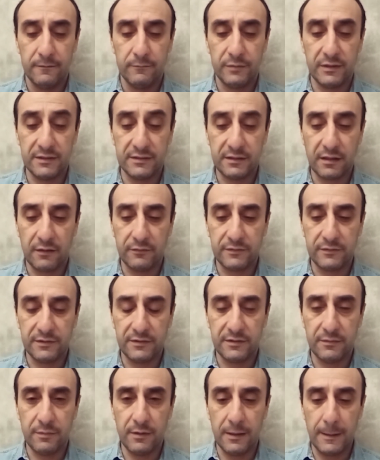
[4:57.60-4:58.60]
Представьте
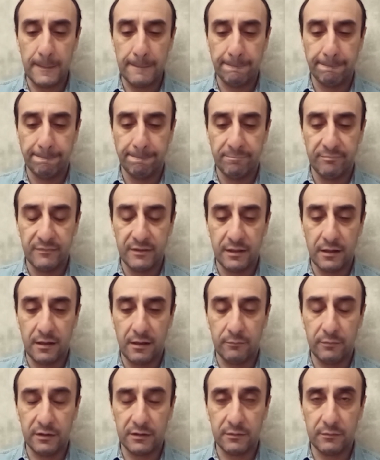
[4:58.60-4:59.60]
себе, я
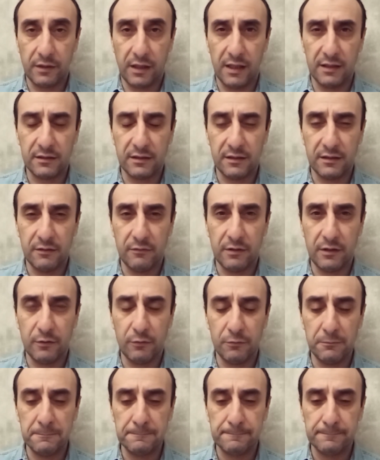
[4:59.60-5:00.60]
об этом редко
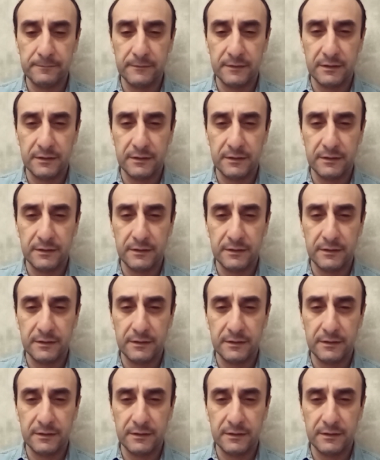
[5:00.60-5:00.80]
говорю,